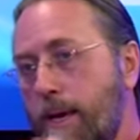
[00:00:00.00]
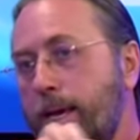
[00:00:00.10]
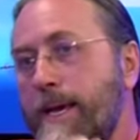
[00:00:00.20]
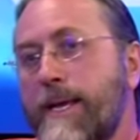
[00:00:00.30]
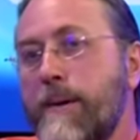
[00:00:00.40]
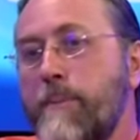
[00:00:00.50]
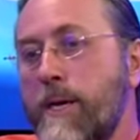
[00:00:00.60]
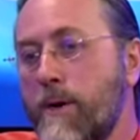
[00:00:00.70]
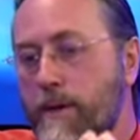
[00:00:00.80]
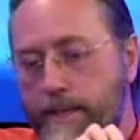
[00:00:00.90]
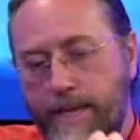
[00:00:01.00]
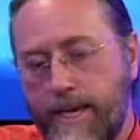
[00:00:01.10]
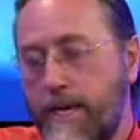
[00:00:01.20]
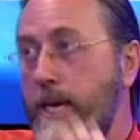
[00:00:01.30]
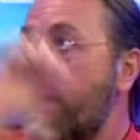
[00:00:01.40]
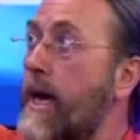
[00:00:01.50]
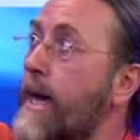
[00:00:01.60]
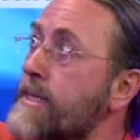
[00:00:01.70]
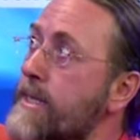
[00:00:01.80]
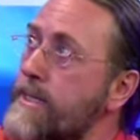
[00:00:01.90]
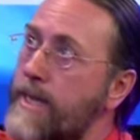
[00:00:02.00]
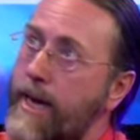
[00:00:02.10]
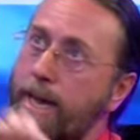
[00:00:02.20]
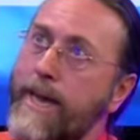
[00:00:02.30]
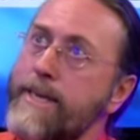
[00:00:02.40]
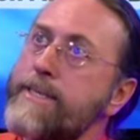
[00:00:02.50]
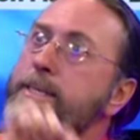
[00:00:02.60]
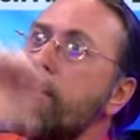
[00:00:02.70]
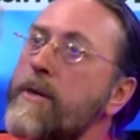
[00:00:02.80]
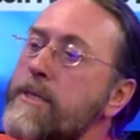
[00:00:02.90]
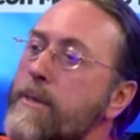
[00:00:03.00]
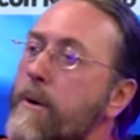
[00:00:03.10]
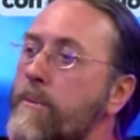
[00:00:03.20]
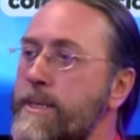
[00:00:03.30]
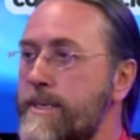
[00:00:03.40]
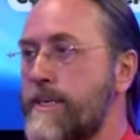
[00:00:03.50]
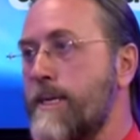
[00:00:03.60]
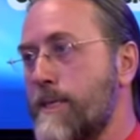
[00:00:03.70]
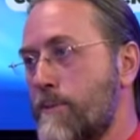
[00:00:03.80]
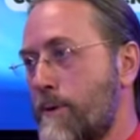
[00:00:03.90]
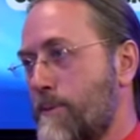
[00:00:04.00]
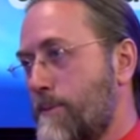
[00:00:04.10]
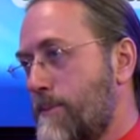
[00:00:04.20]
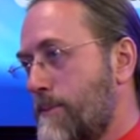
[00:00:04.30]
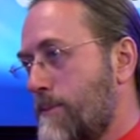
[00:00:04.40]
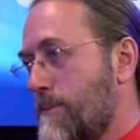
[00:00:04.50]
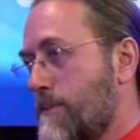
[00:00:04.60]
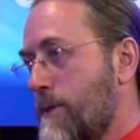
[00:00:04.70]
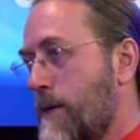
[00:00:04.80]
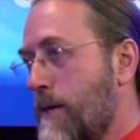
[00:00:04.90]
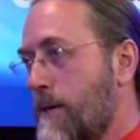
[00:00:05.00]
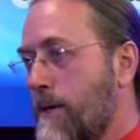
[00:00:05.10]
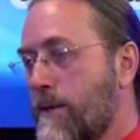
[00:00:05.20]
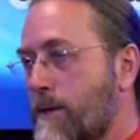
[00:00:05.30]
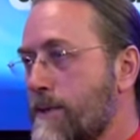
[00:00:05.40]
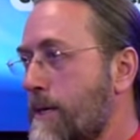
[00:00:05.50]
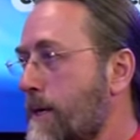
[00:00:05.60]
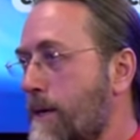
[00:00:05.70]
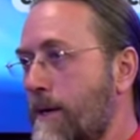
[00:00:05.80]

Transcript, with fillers: Y el camino de aquí hacia allá es lo que se llama misticismo. Entonces,